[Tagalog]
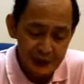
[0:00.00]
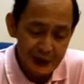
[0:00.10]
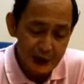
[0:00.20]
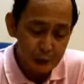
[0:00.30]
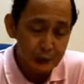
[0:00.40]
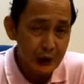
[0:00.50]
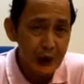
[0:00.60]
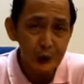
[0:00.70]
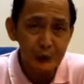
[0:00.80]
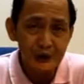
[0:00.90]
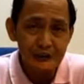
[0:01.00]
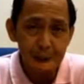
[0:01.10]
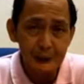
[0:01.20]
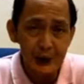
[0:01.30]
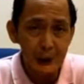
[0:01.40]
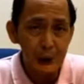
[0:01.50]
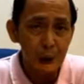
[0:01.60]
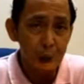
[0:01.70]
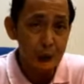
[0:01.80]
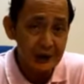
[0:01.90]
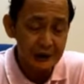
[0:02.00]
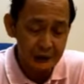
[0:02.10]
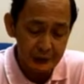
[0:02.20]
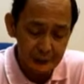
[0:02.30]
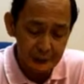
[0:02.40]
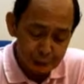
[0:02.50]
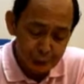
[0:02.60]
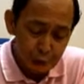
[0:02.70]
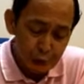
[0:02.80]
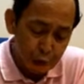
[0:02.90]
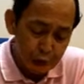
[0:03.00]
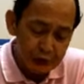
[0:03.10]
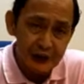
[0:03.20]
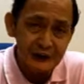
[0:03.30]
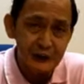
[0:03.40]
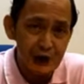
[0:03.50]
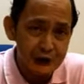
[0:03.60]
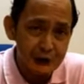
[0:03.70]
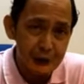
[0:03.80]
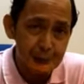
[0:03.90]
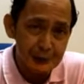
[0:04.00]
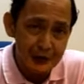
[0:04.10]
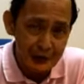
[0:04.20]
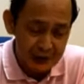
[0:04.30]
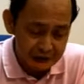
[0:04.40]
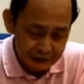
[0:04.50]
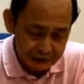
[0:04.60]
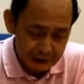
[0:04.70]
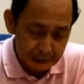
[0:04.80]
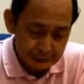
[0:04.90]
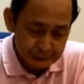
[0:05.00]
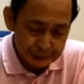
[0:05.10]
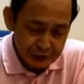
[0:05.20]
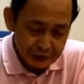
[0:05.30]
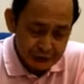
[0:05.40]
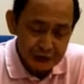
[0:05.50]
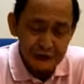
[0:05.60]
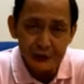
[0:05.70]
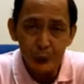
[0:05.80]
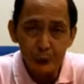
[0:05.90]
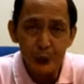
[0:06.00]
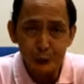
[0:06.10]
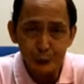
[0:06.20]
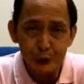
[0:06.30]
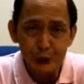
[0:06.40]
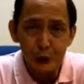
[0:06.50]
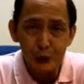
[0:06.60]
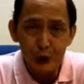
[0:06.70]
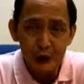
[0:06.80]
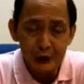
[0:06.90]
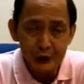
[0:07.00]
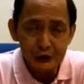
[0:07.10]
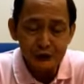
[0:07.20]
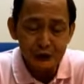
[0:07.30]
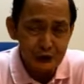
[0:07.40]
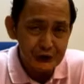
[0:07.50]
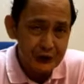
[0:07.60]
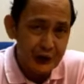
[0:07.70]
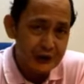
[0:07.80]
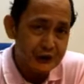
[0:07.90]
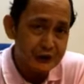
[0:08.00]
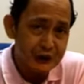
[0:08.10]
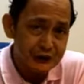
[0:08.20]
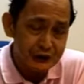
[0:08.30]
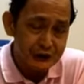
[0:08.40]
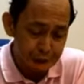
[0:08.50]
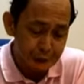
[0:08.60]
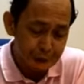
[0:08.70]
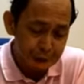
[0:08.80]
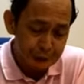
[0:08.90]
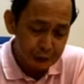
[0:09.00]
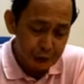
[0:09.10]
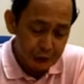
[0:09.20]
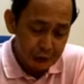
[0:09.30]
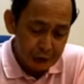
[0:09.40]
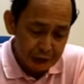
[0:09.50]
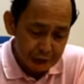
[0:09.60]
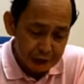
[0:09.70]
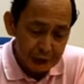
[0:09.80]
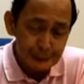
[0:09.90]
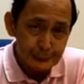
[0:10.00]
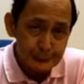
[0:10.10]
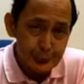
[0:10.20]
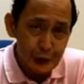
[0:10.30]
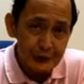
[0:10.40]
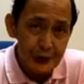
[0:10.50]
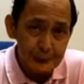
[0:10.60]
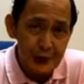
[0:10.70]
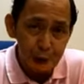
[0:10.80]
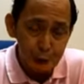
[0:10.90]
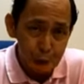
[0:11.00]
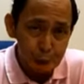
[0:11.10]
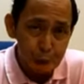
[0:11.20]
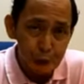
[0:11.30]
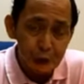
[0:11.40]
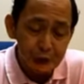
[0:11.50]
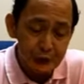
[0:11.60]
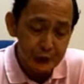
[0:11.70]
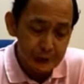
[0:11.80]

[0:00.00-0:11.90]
lalo-lalo na sa mga kulig or castration in piglets. These are what we call surgical incision that brought about wound.